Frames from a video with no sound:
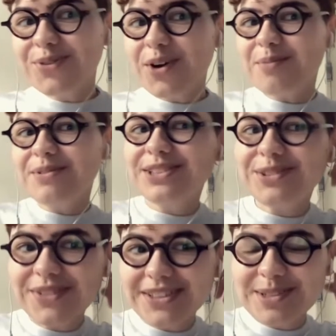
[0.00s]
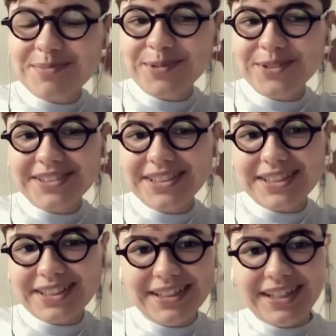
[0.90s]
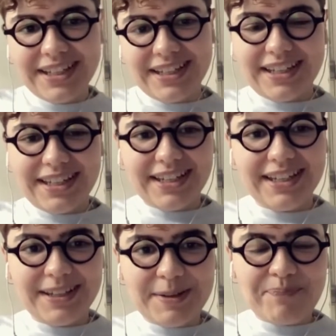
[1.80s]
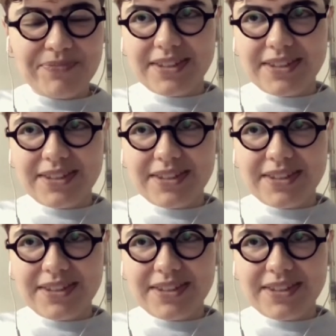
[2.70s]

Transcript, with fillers: formas de fazer música é,